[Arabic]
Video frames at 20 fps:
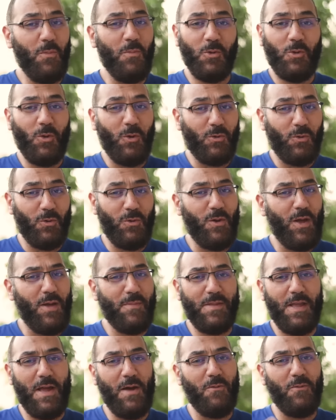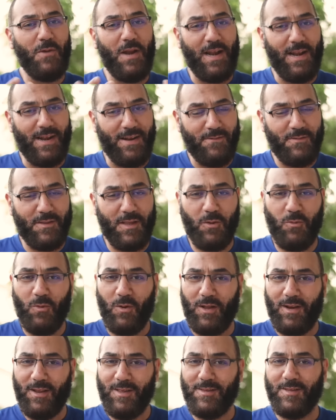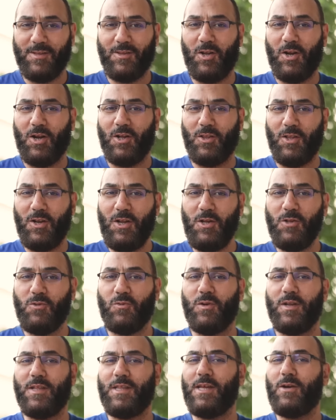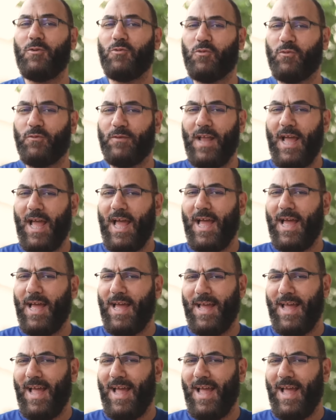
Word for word: وامي تقعد تقول له يا ابني هون على نفسك وخلاص الدرجه طلعت والنتيجه وشفناها